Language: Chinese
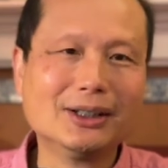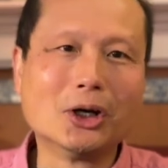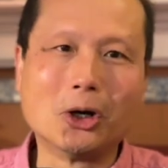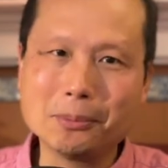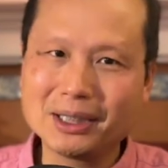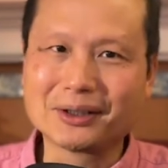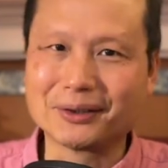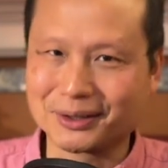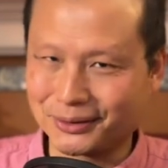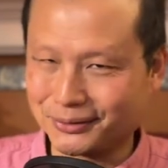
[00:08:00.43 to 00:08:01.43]
我们可
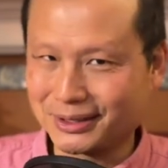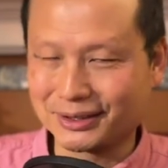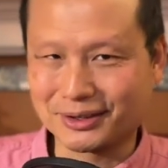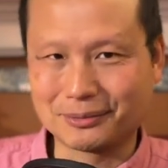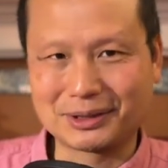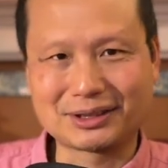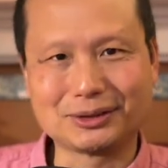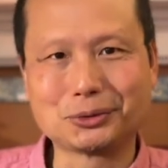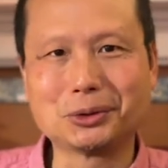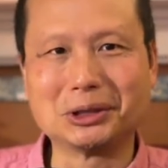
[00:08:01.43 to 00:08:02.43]
能的毒性是不是
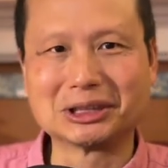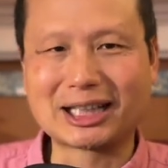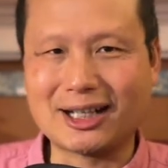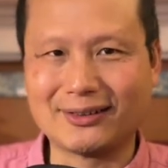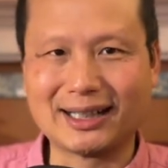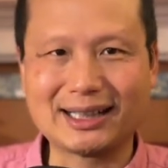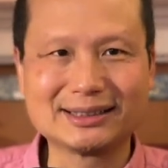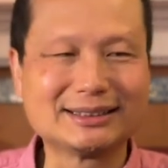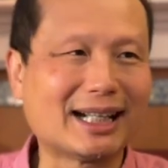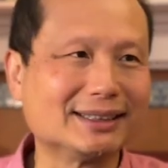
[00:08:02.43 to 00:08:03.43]
弱到了
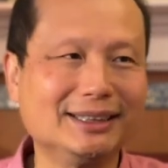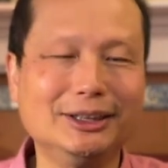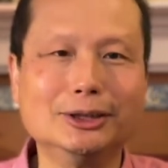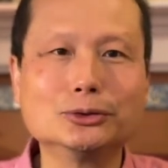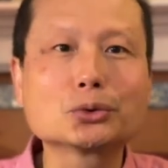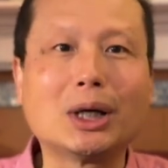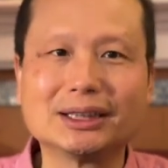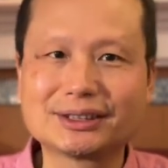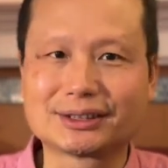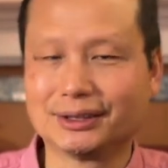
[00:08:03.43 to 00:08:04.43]
让你临
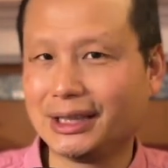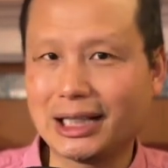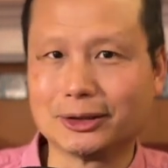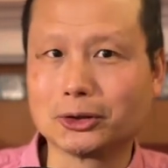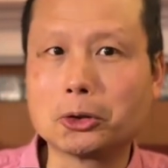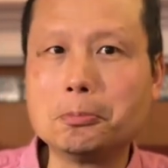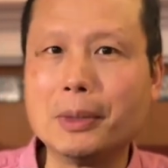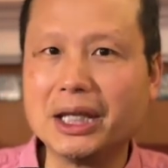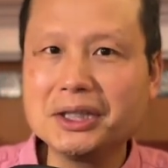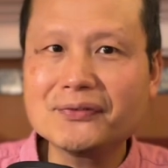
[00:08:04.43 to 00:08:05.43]
床实验都
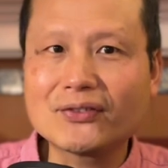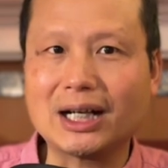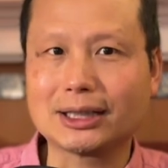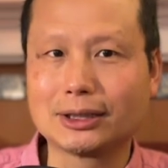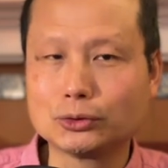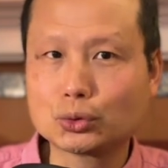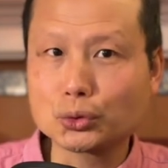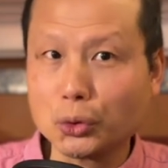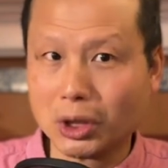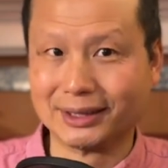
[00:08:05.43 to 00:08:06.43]
没法
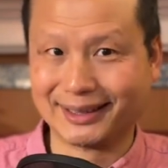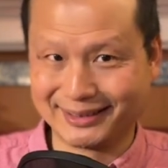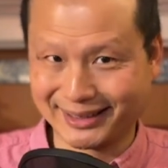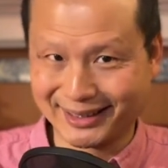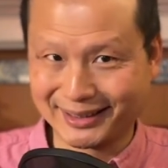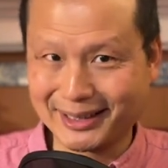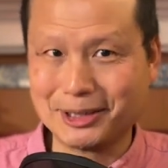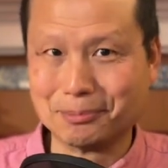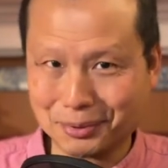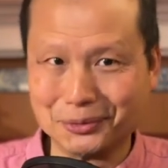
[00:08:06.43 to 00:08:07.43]
做的这个
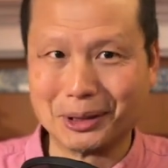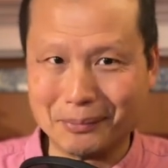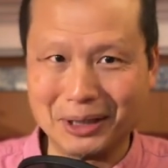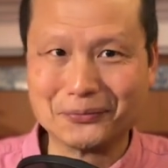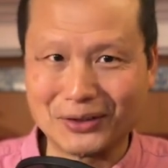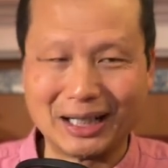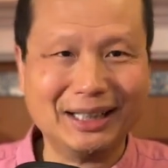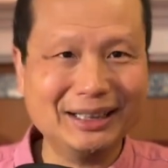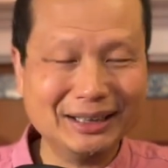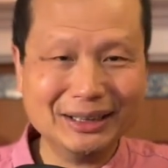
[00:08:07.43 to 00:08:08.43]
地步呢？没法
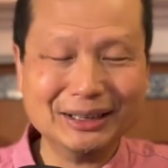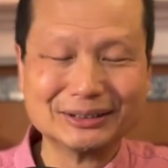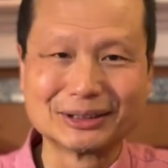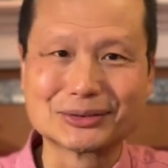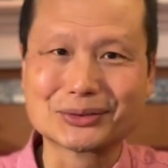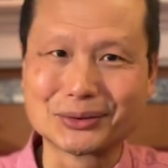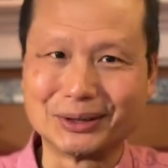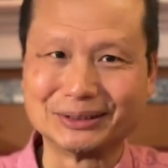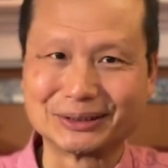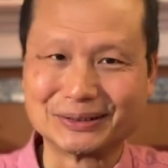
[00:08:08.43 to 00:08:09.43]
去
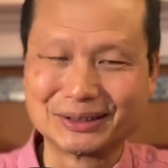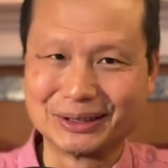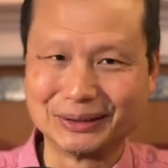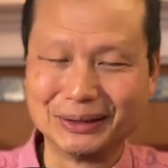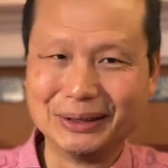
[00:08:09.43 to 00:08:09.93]
做究竟